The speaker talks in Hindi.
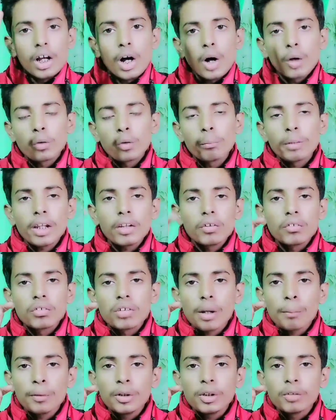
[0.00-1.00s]
और तो मेरा
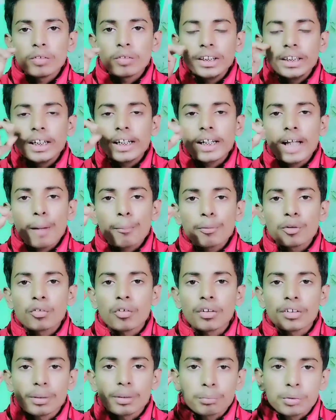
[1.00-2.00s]
दूसरा पॉइंट वही है कि आप उस
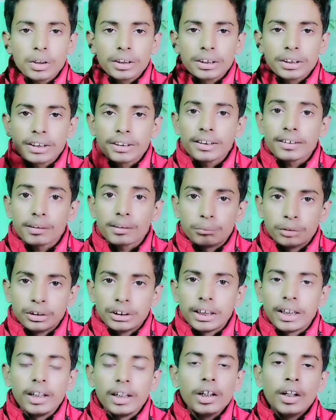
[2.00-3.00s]
कॉन्सेप्ट को अच्छे से
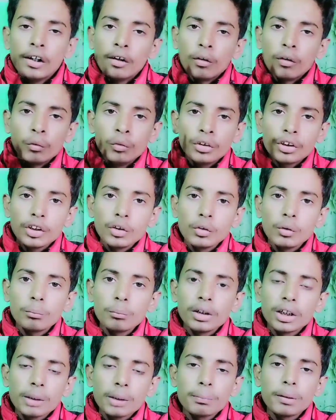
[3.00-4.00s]
समझिए उन तीनों
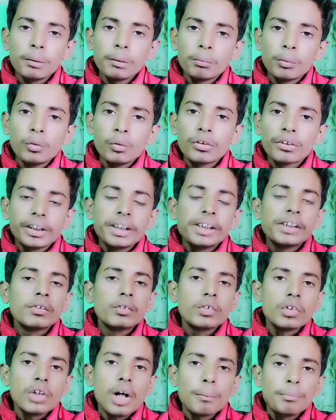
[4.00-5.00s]
मल्टीपल बुक से
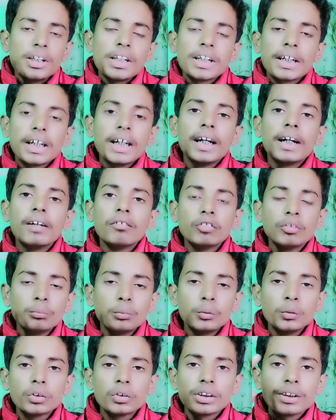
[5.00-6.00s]
जो जो आप देखे हैं उन
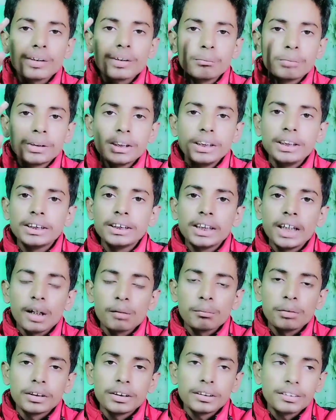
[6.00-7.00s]
बुक से सबसे ईजी
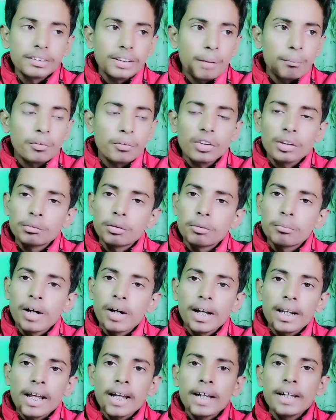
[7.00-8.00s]
लैंग्वेज जिससे आपको समझ में
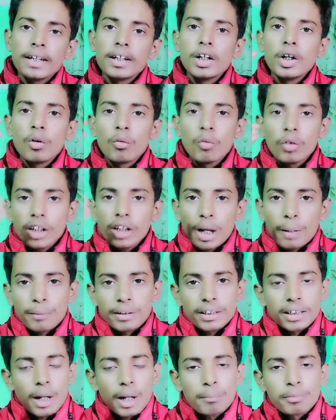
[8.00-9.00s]
आ रहा है वो
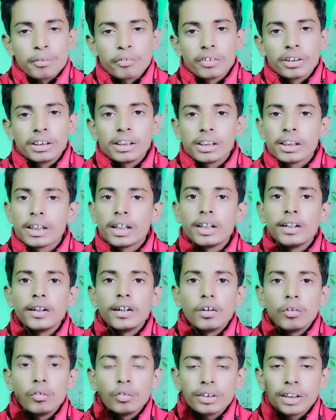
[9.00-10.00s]
लैंग्वेज का आप यूज़ कीजिए
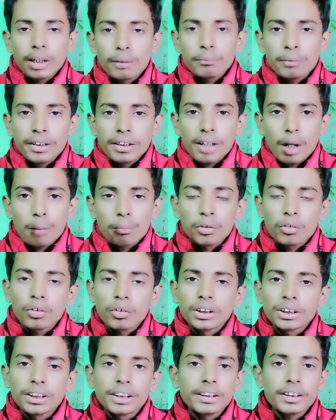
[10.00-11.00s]
उस लैंग्वेज से आप उसको
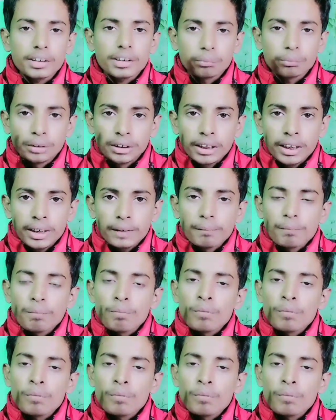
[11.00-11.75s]
अच्छे से समझिए